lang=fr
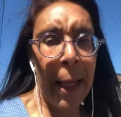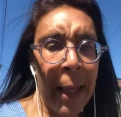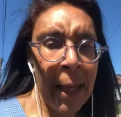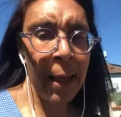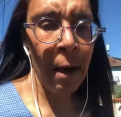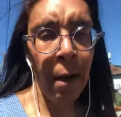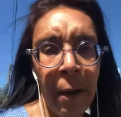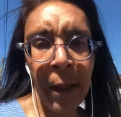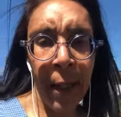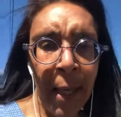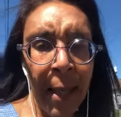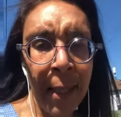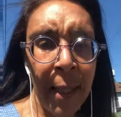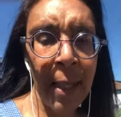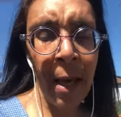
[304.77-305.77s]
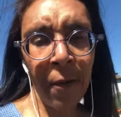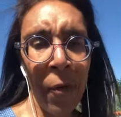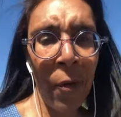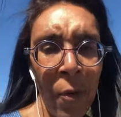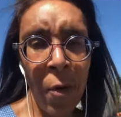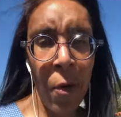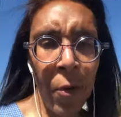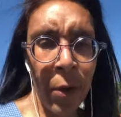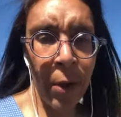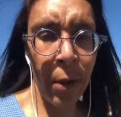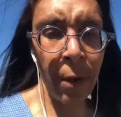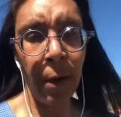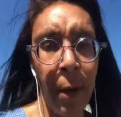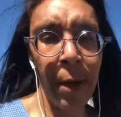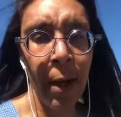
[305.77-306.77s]
Et euh, qu'est-ce qui
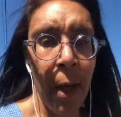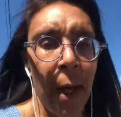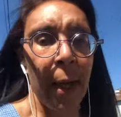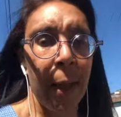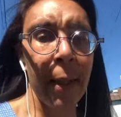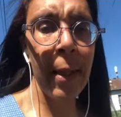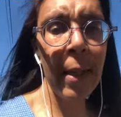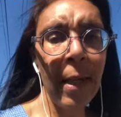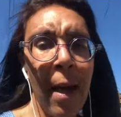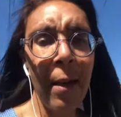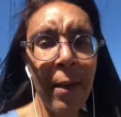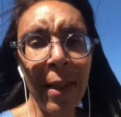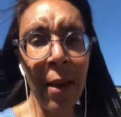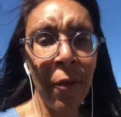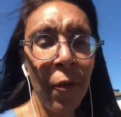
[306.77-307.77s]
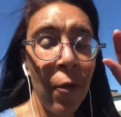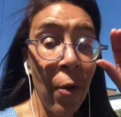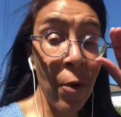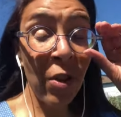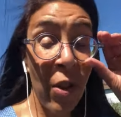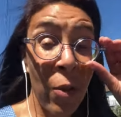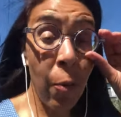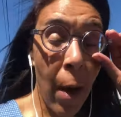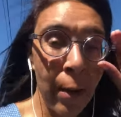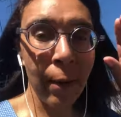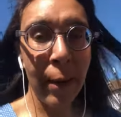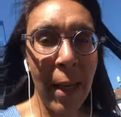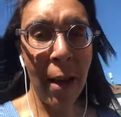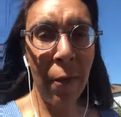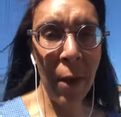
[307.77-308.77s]
influence, qui t'influence toi
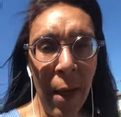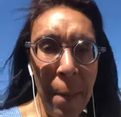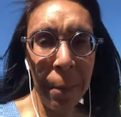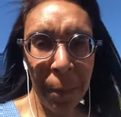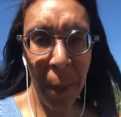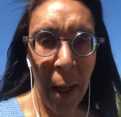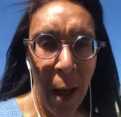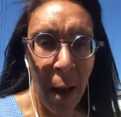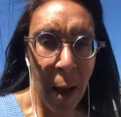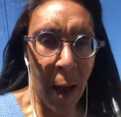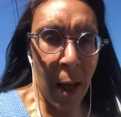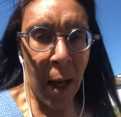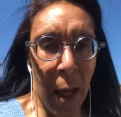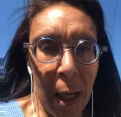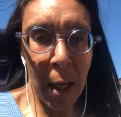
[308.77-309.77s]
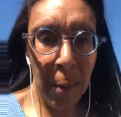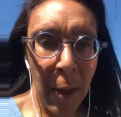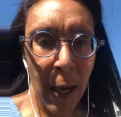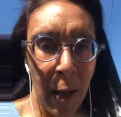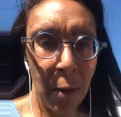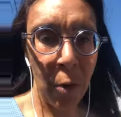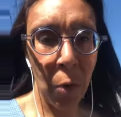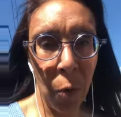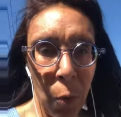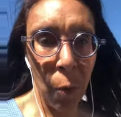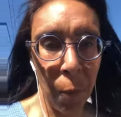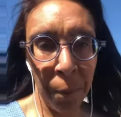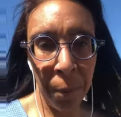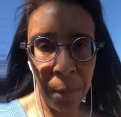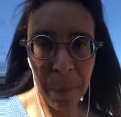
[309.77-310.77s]
dans ta vie Eh bien, ce
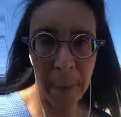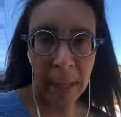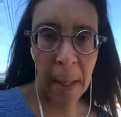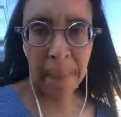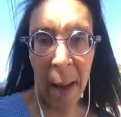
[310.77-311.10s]
sont tes